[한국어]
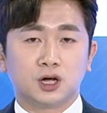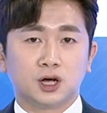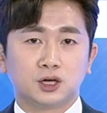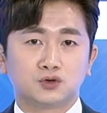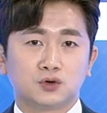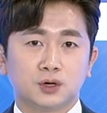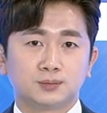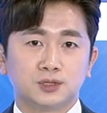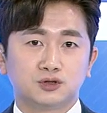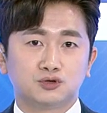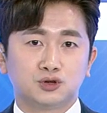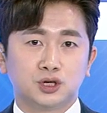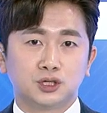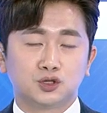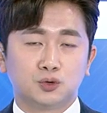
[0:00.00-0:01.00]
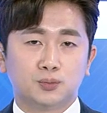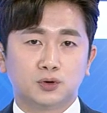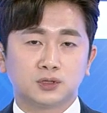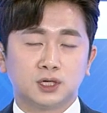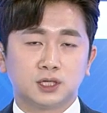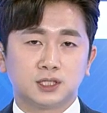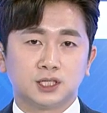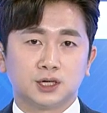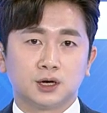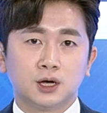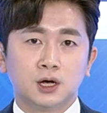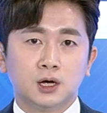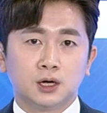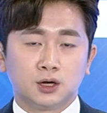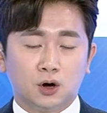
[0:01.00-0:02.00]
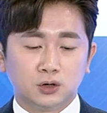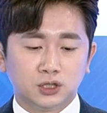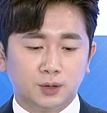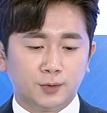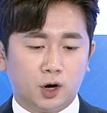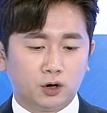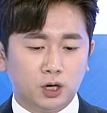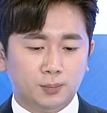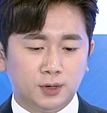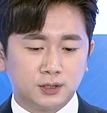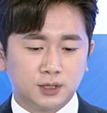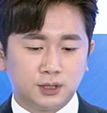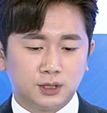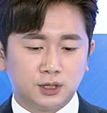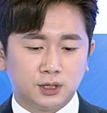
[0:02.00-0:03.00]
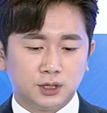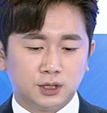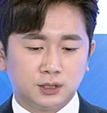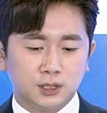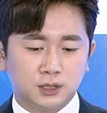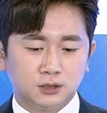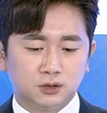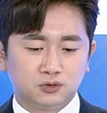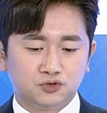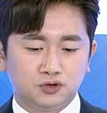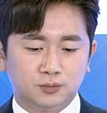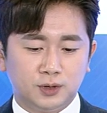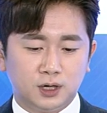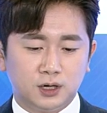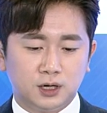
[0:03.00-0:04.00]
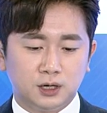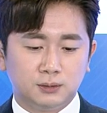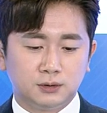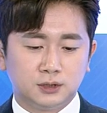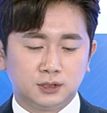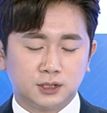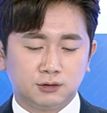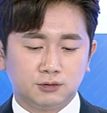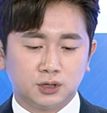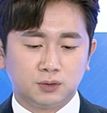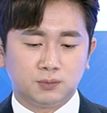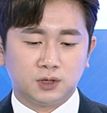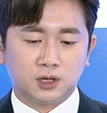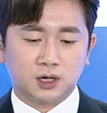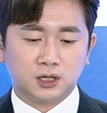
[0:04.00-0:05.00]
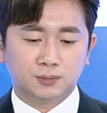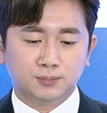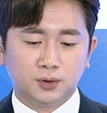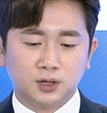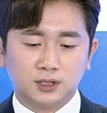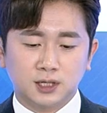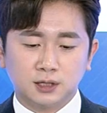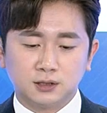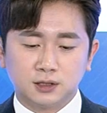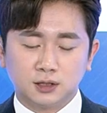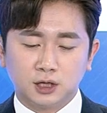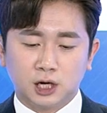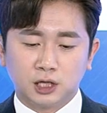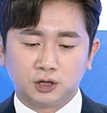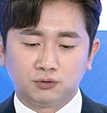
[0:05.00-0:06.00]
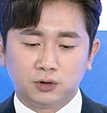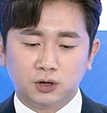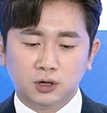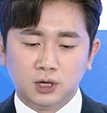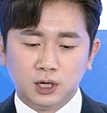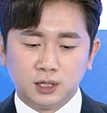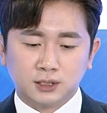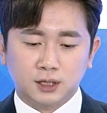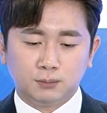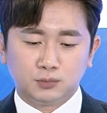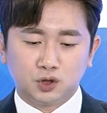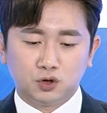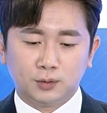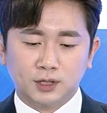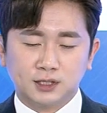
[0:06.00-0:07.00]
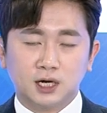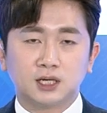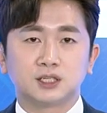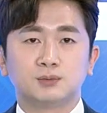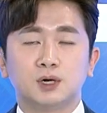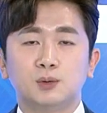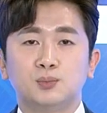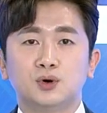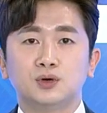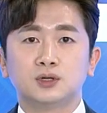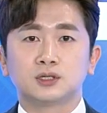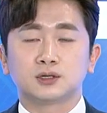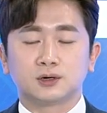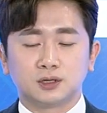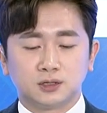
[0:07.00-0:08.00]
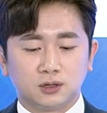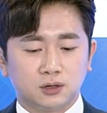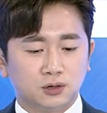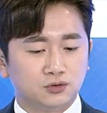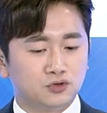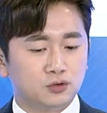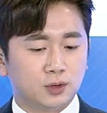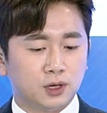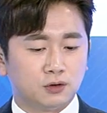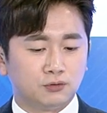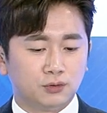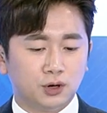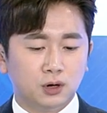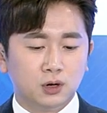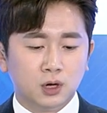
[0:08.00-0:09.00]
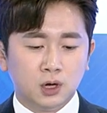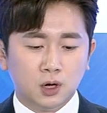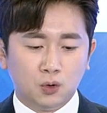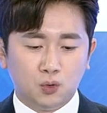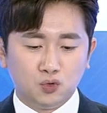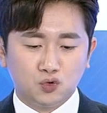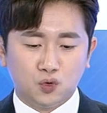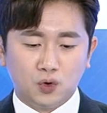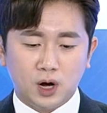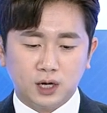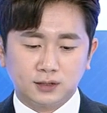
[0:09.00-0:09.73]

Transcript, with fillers: 상해 종합지수는 소폭 상승 0.01% 상승 출발을 하는 상황입니다. 큰 폭의 상승은 아니고요. 3,541포인트 선에서 출발했고요. 홍콩